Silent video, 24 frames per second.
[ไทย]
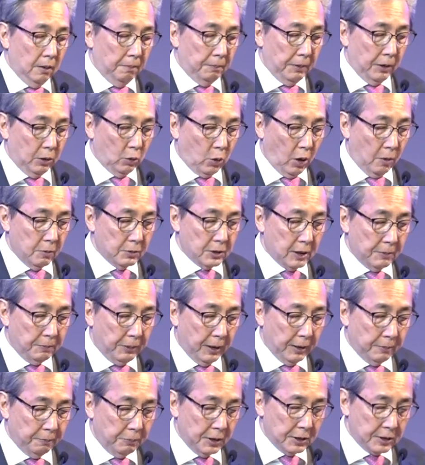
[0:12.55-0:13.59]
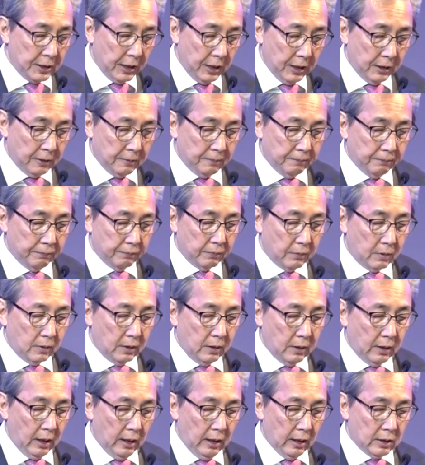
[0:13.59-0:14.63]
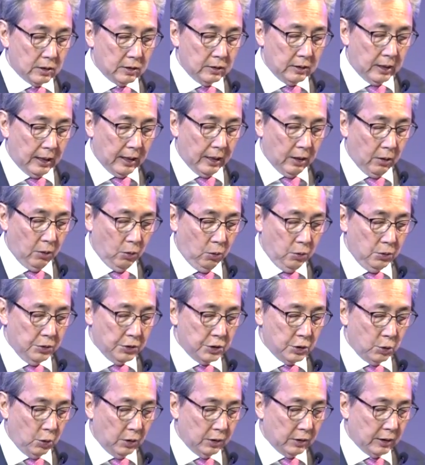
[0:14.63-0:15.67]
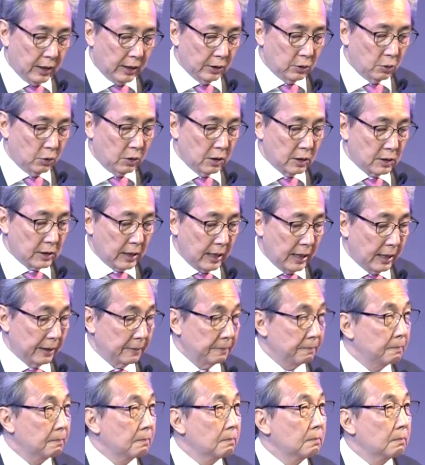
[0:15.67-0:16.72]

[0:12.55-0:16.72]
เป็นความสัมพันธ์พิเศษในลักษณะหุ้นส่วนทางยุทธศาสตร์